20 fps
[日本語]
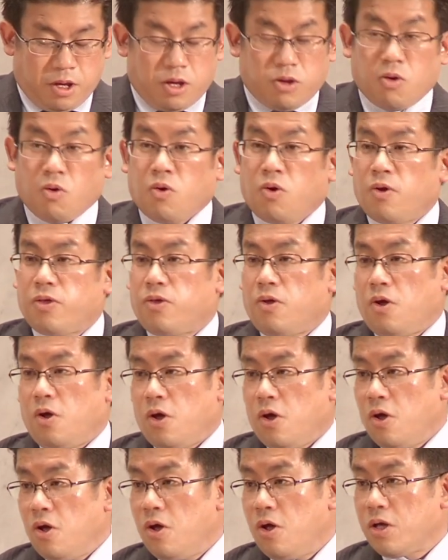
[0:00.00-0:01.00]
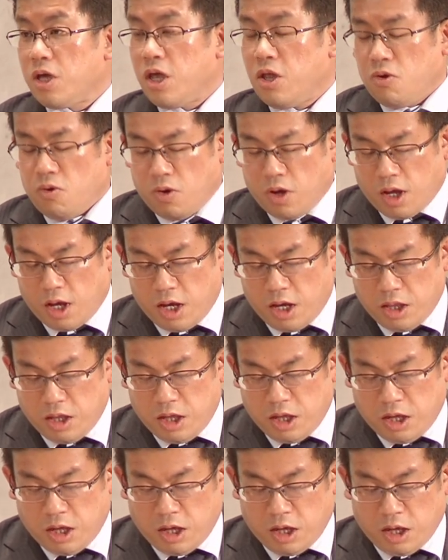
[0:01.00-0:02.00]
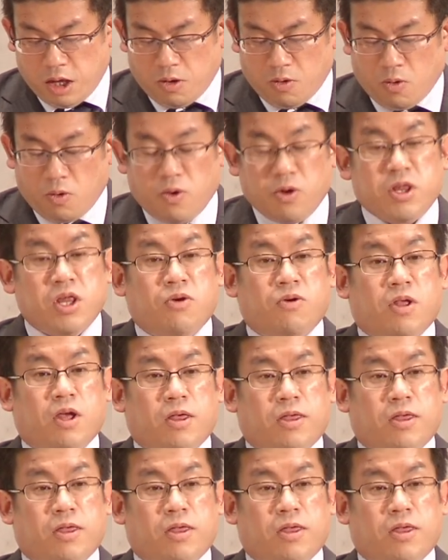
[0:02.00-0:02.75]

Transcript: ようこそ祈祷会にお越しく